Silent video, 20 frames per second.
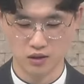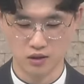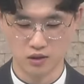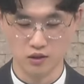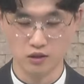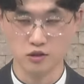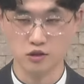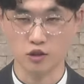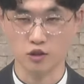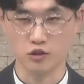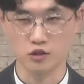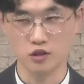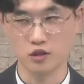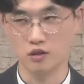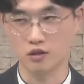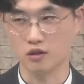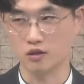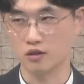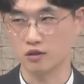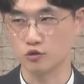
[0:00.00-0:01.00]
이건
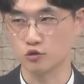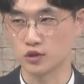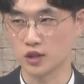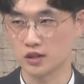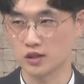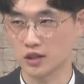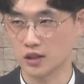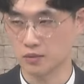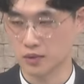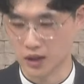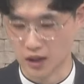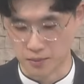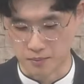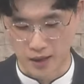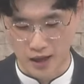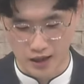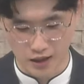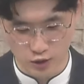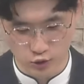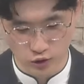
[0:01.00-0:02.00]
전혀 유다 사람들에게
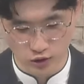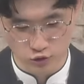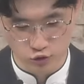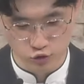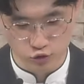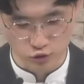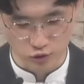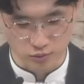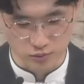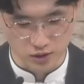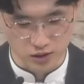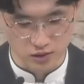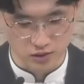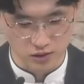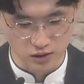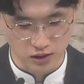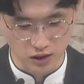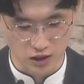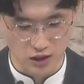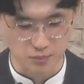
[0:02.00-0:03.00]
말이 될 수
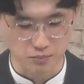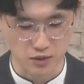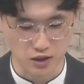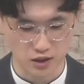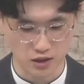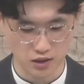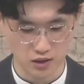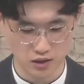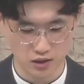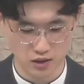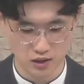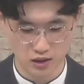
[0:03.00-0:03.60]
없는 일입니다.